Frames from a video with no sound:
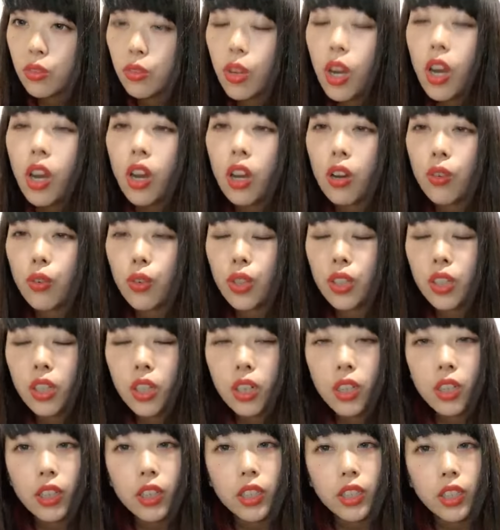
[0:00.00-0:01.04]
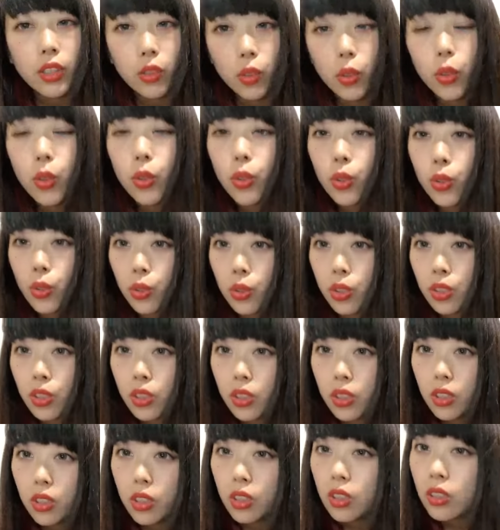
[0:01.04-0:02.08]
は、わからんけど、
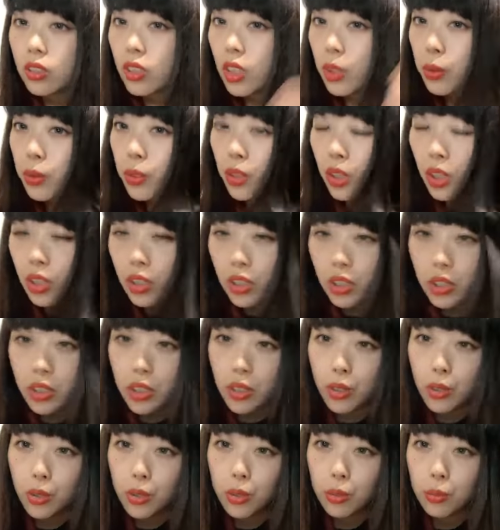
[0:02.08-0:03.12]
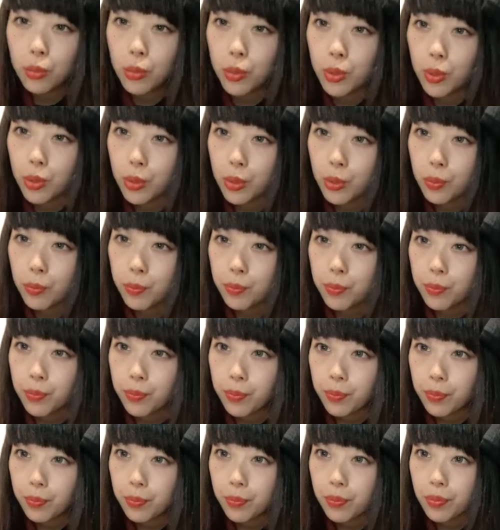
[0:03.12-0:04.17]
多分話せると思うよ。
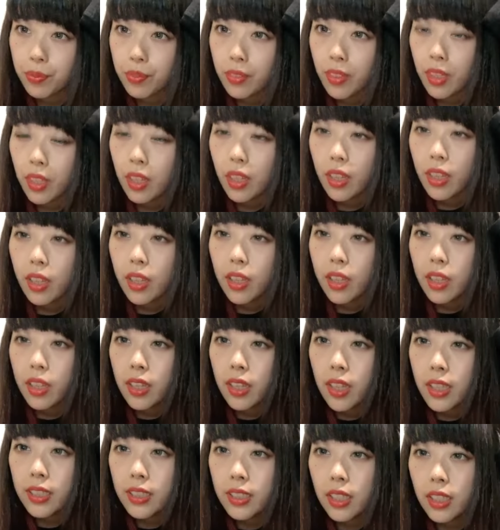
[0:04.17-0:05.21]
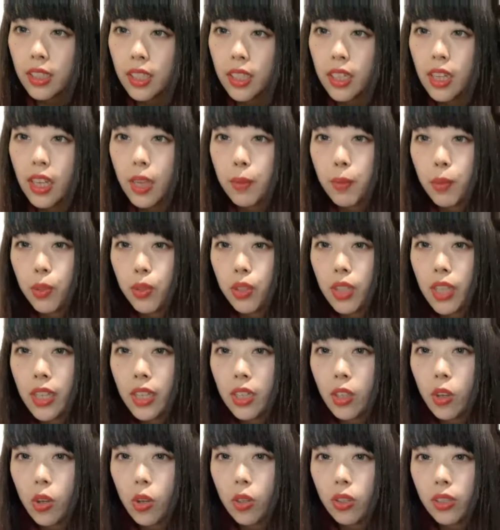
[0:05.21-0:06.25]
明日着替え持ってい
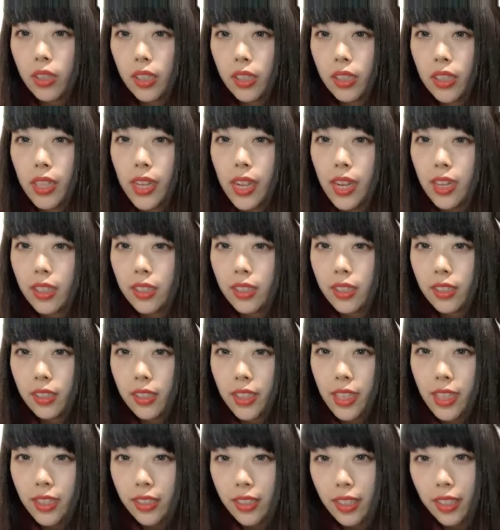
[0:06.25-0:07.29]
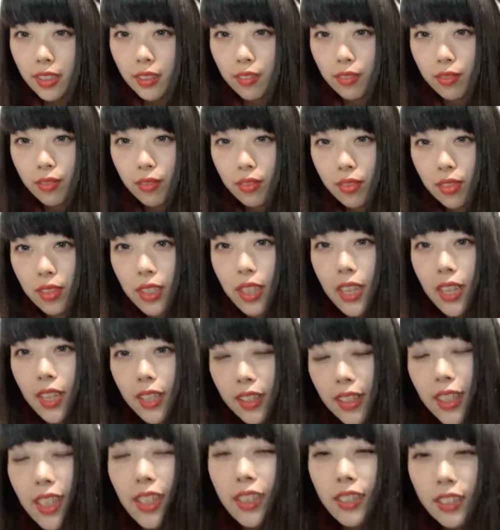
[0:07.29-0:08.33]
こう。なんでや、なんでやねん。
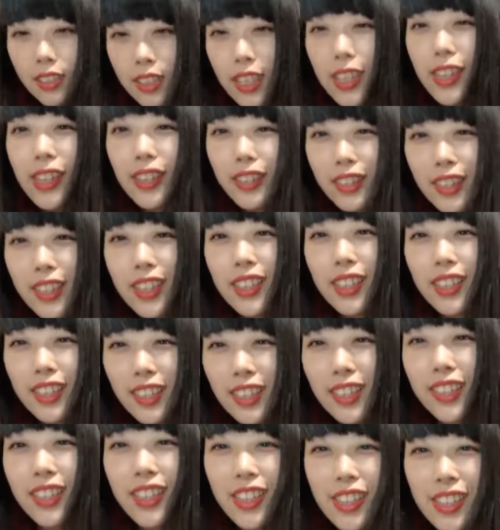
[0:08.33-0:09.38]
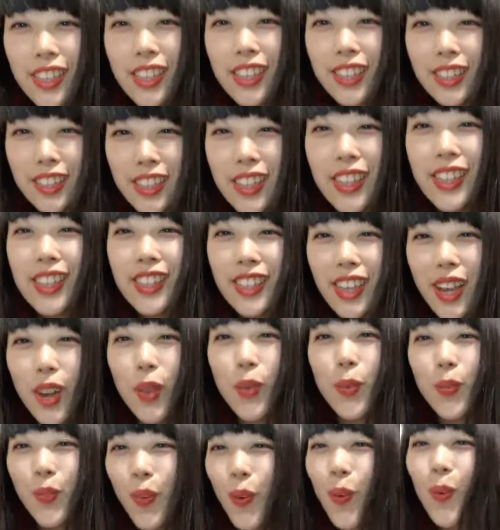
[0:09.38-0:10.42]
なんでやねんやねんやねんや。
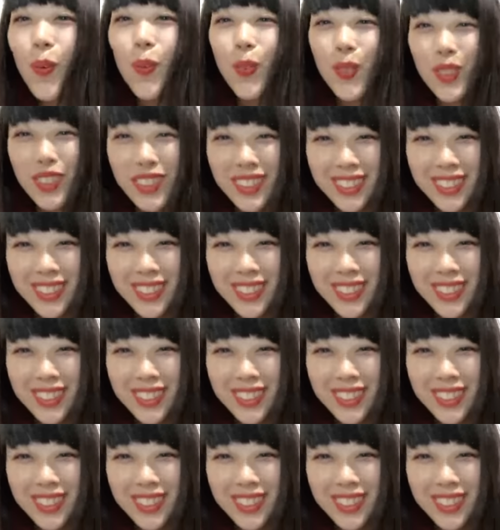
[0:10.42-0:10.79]
ぽう